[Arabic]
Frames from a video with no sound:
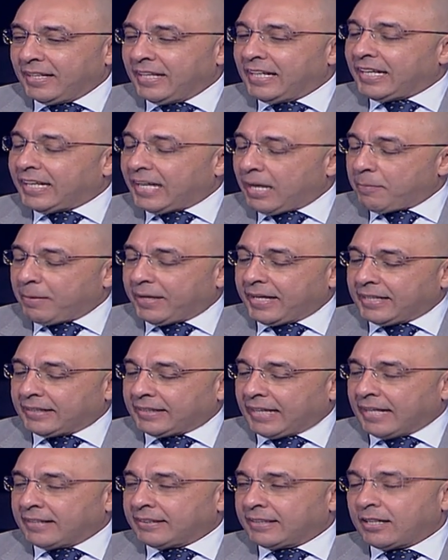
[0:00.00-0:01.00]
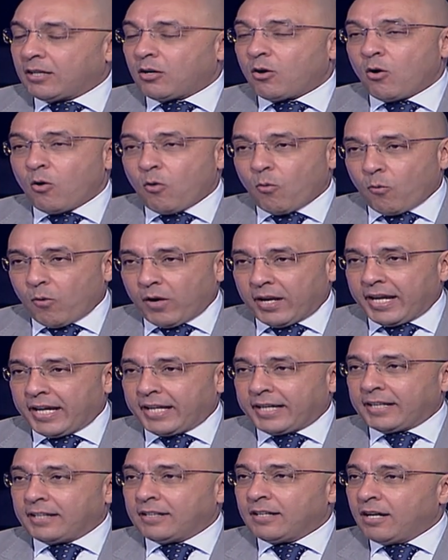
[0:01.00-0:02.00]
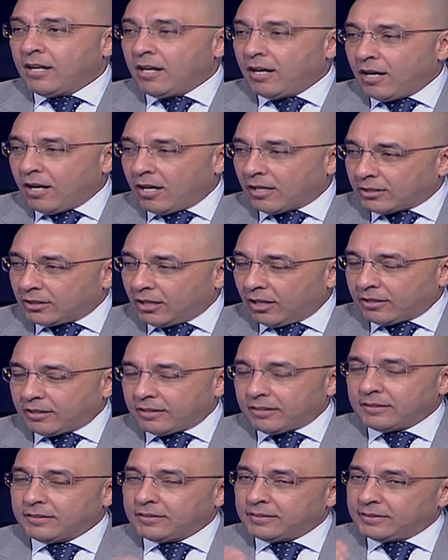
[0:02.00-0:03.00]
الاجابه كانت عندك ولكن هارد لك